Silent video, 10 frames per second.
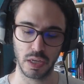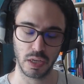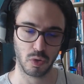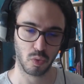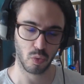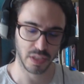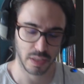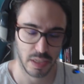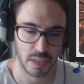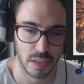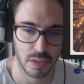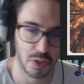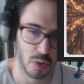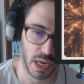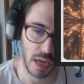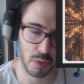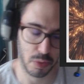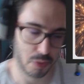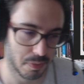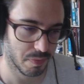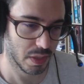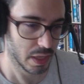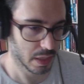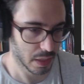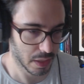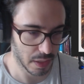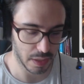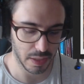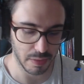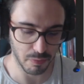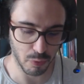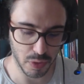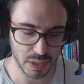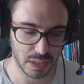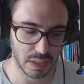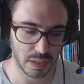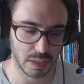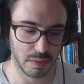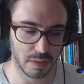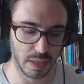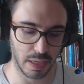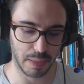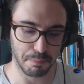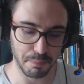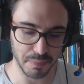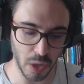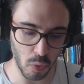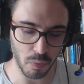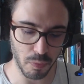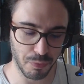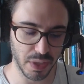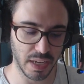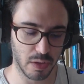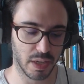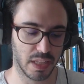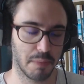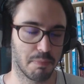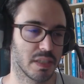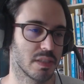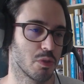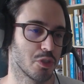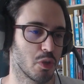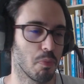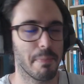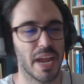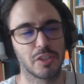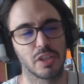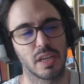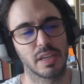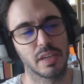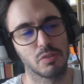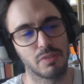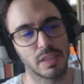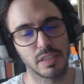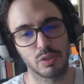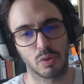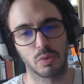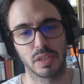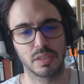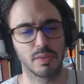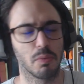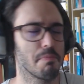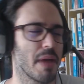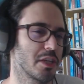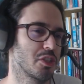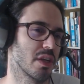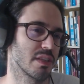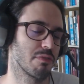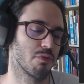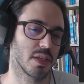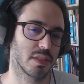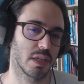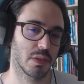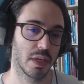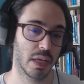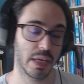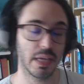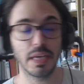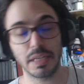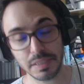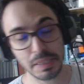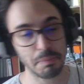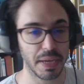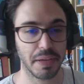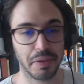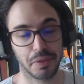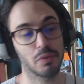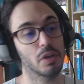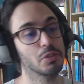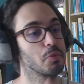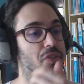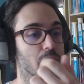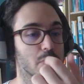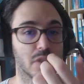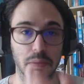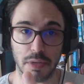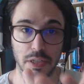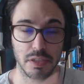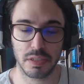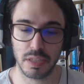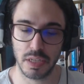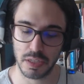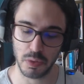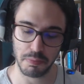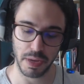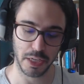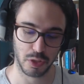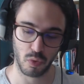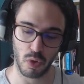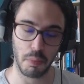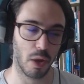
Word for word: O coisa interessante de oráculos é que você não fica com aquela impressão de que o mestre está querendo fazer isso acontecer, o mestre que está forçando. Se bem que nós podemos também dizer que o mestre, como é